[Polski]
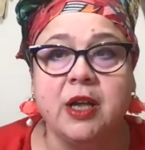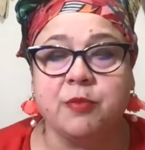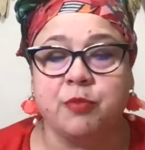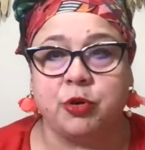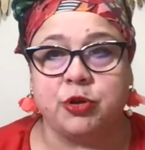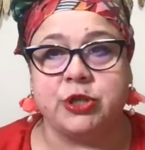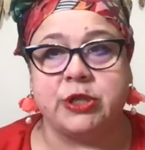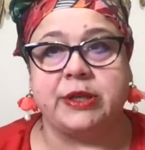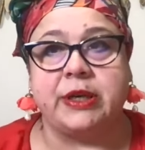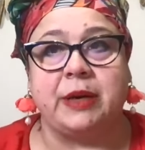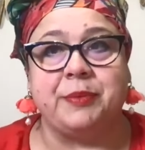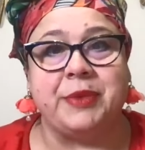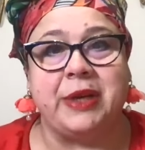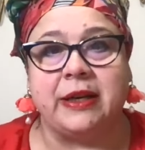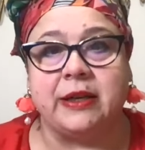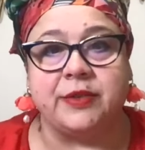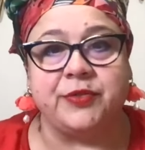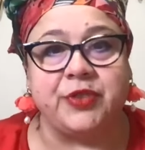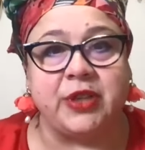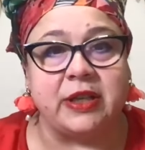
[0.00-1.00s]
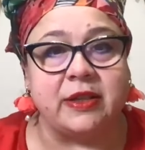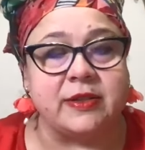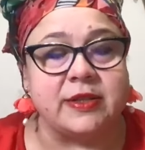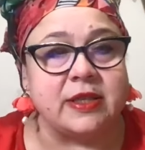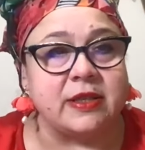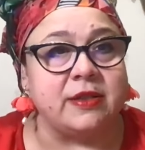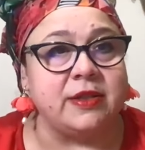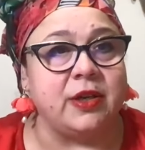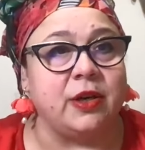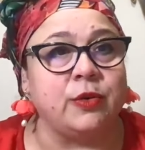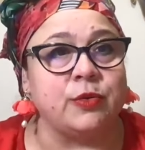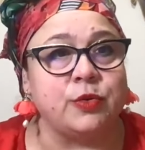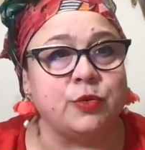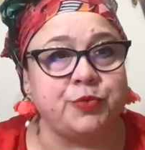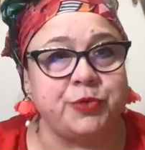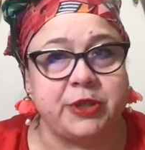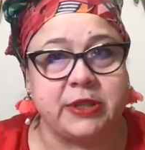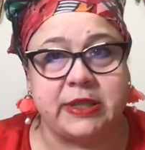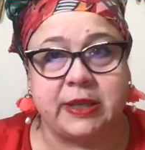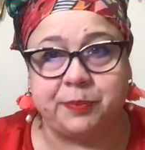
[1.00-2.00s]
Poczekam, jak więcej
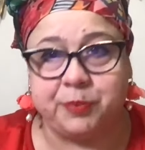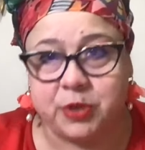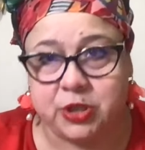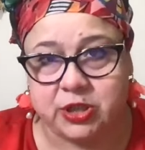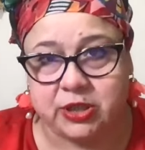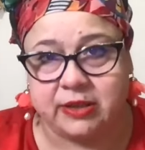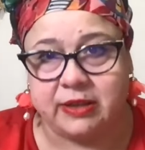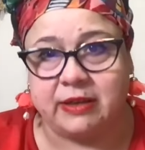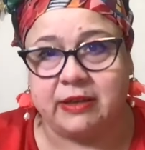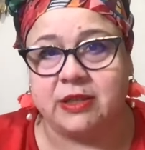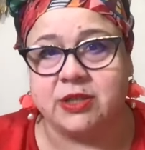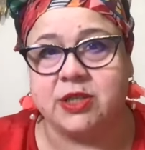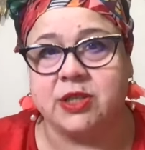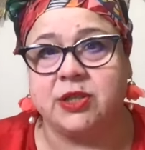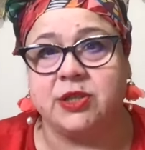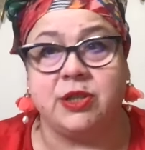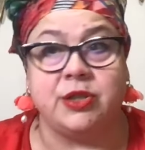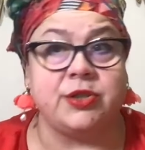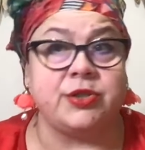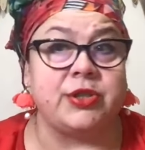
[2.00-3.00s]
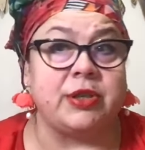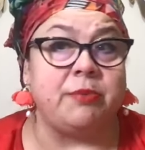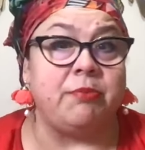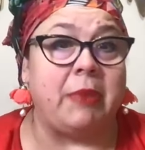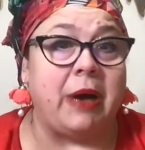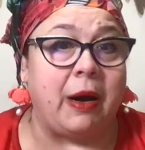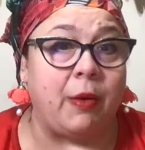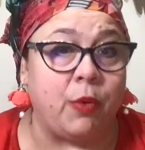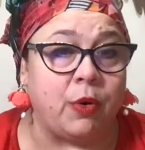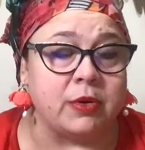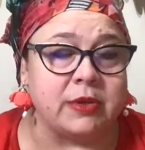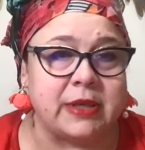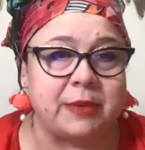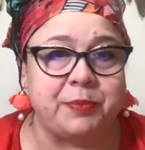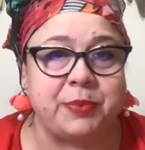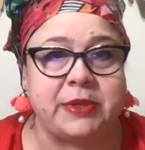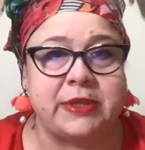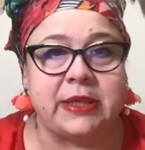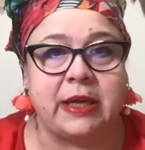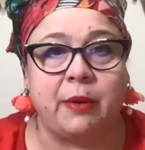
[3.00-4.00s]
osób się zapisze. Na razie się jeszcze mało
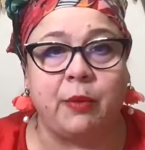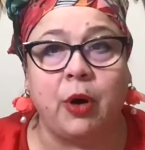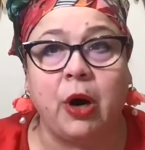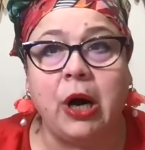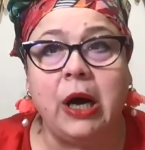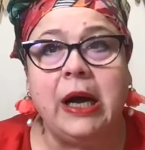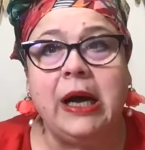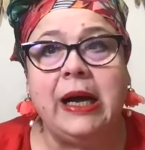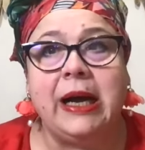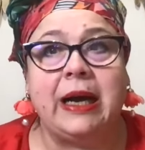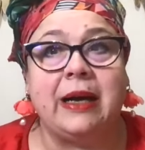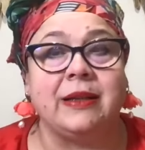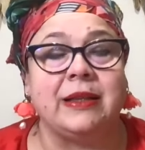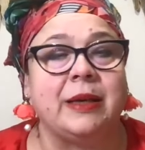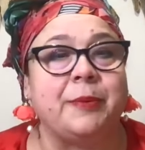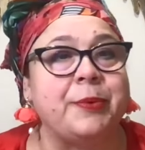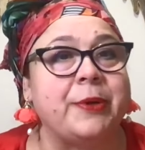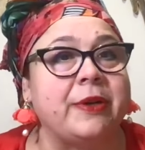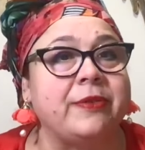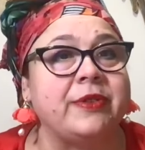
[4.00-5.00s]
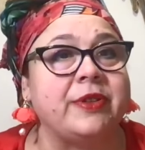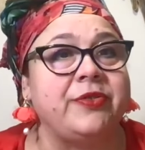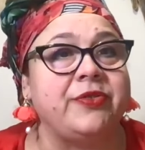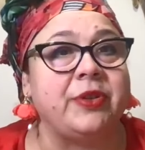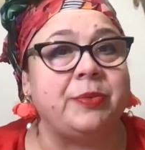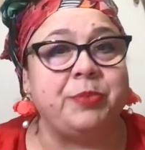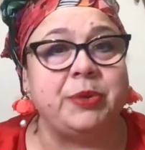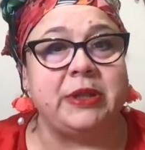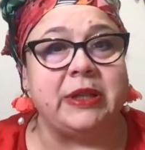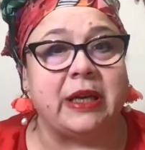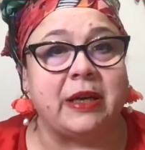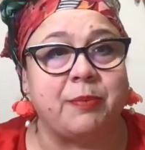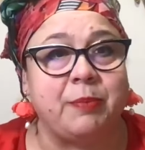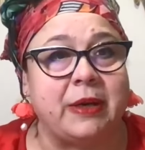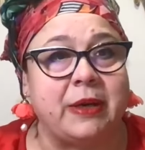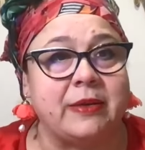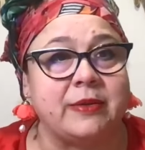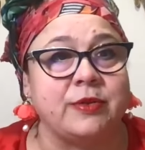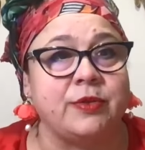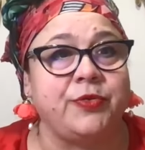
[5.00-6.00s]
zapisało, a naprawdę webinar
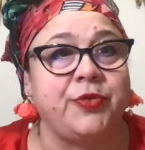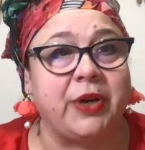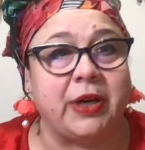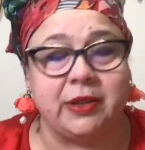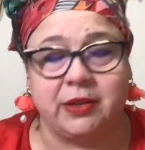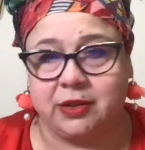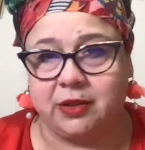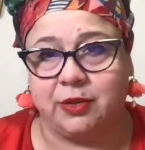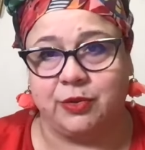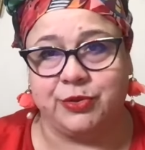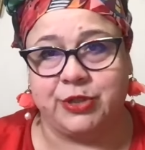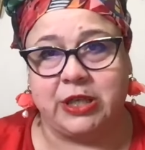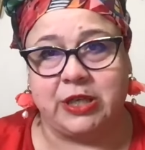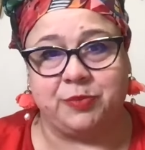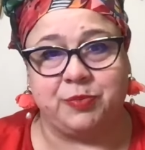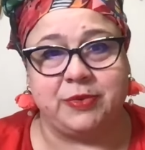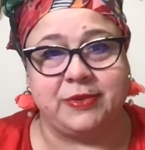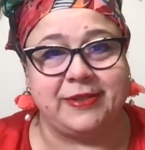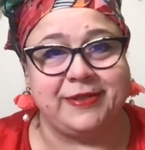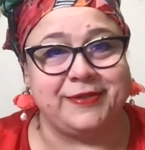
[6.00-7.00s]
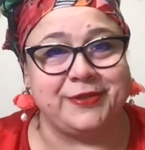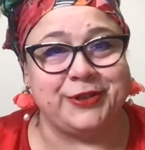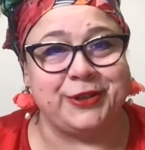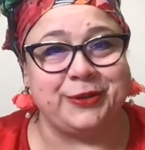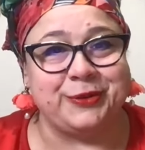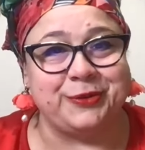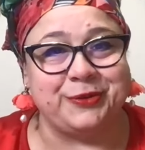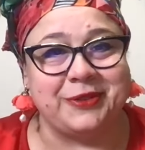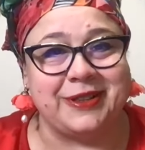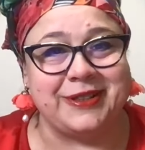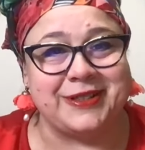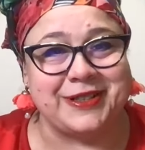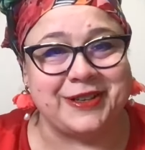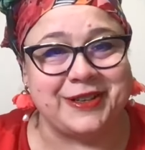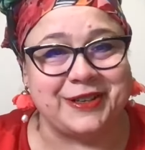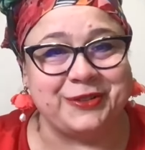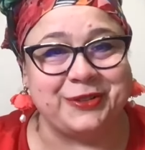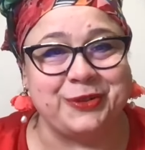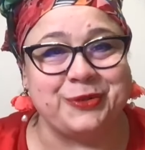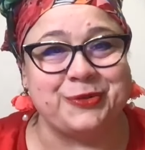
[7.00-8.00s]
bardzo fajny, chociażby ze względu na
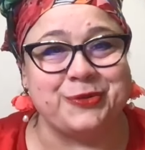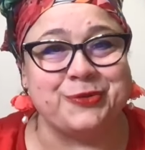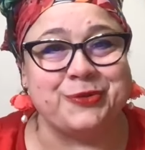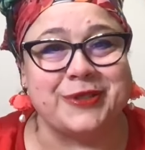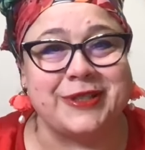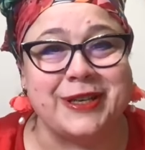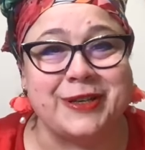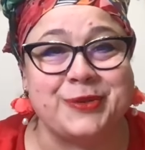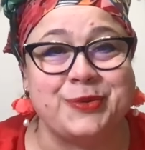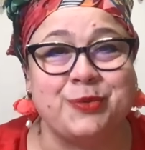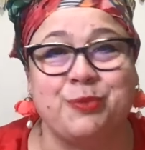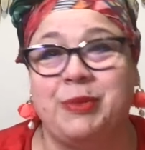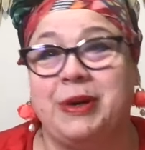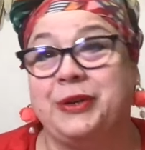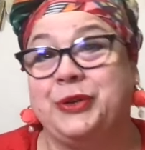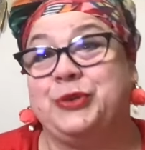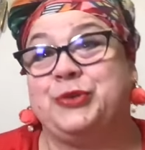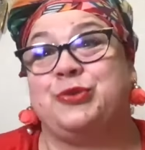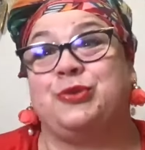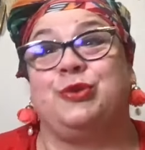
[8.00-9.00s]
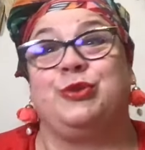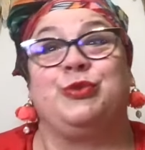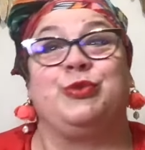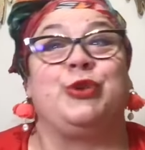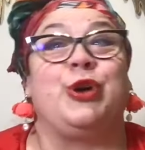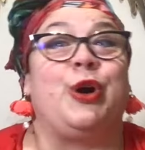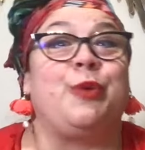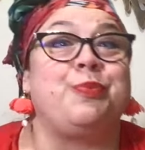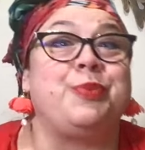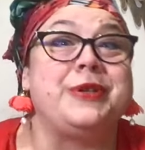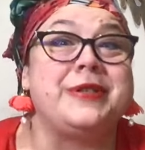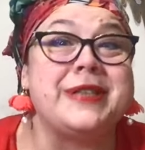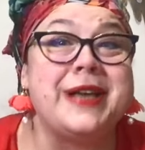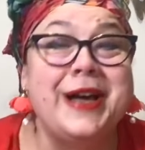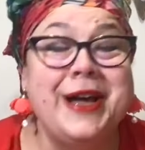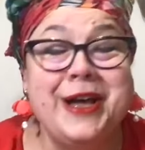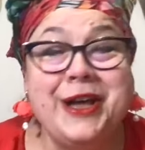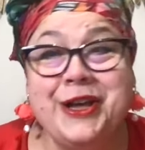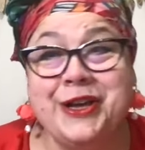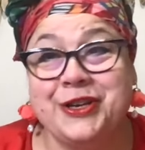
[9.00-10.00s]
ziarenko sukcesu, magiczny długopis,
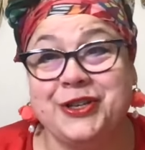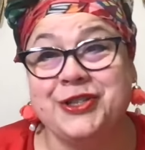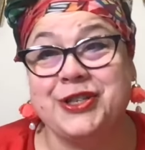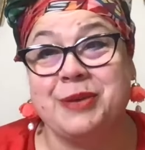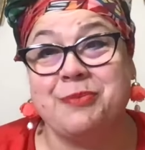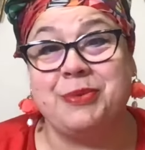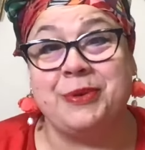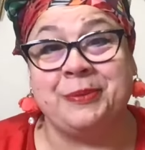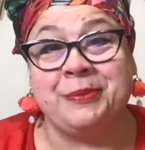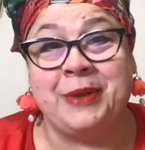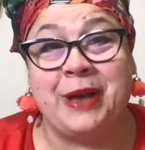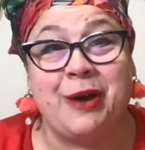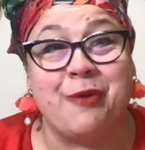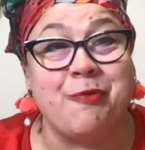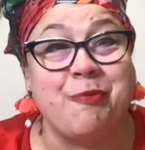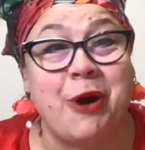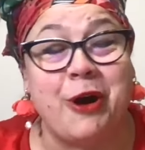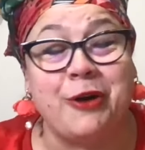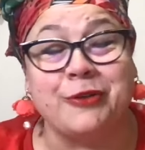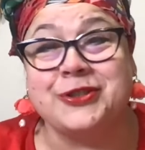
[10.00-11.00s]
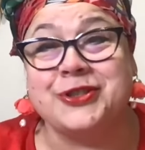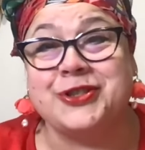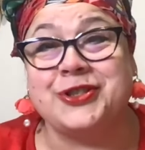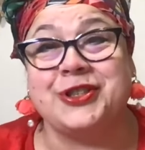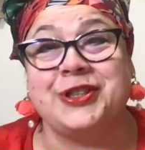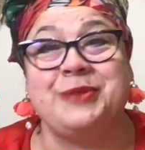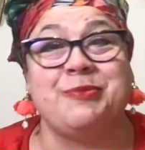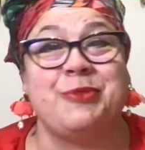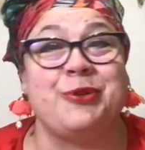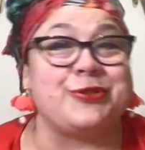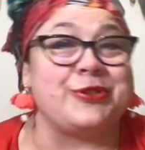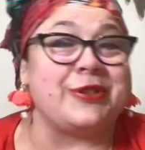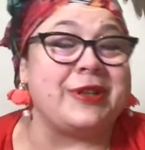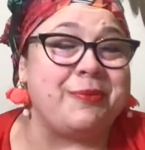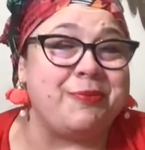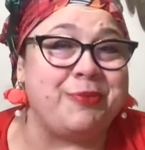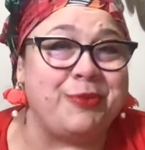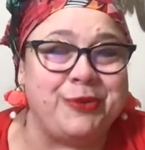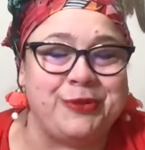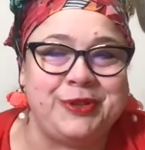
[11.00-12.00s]
żeby miał moc i można
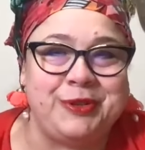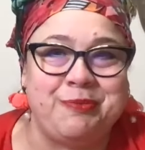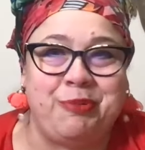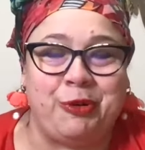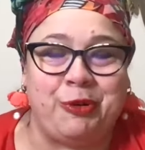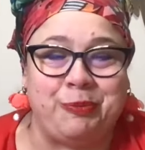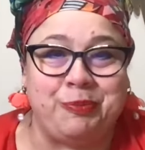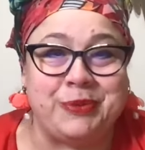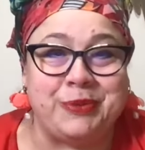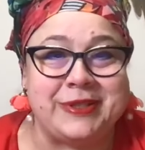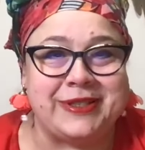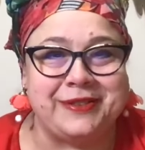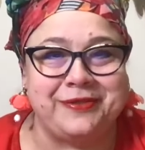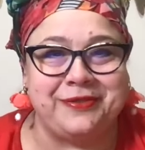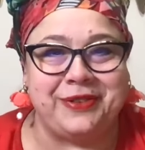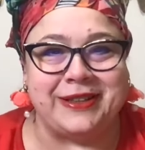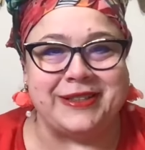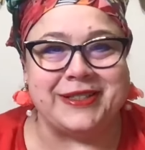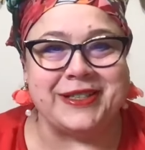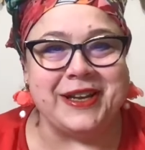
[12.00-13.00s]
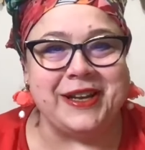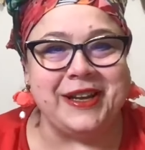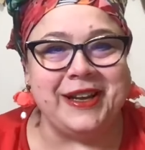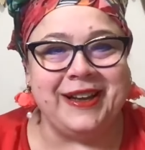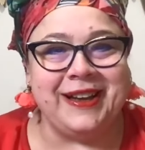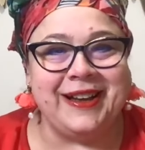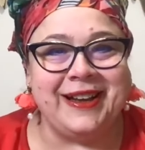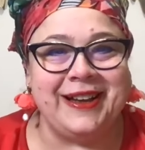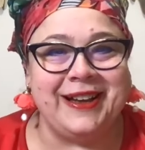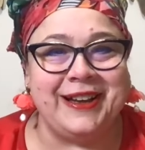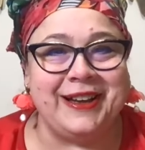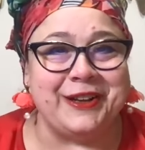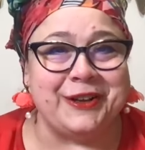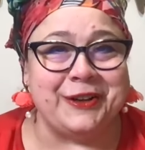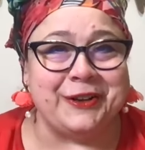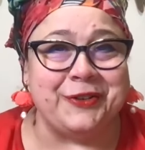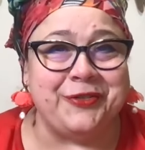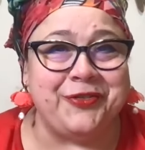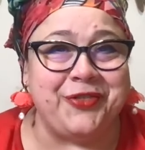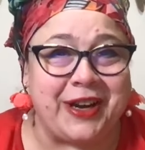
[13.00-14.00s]
było nim podpisywać E,
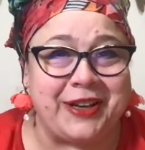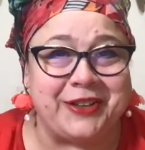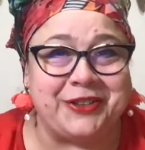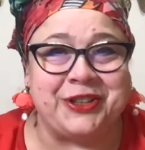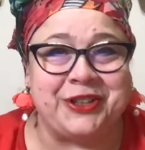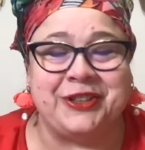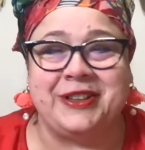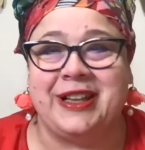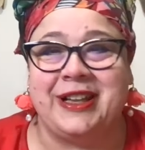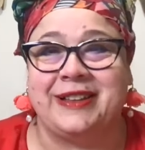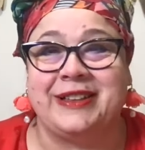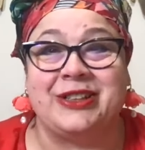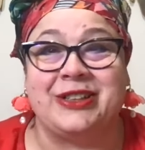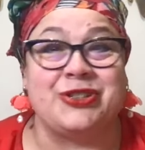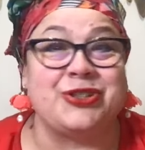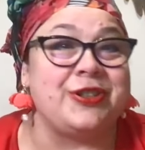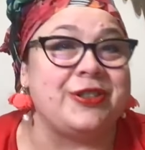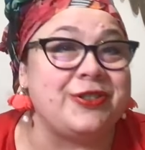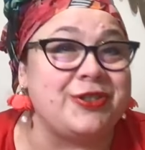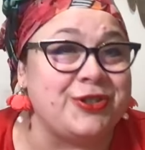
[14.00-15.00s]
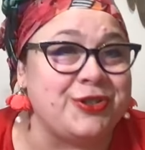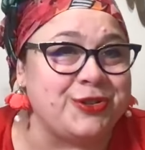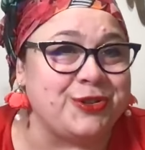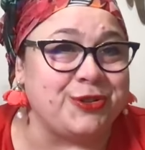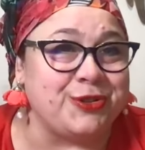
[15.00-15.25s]
fajne dla nas rzeczy, czy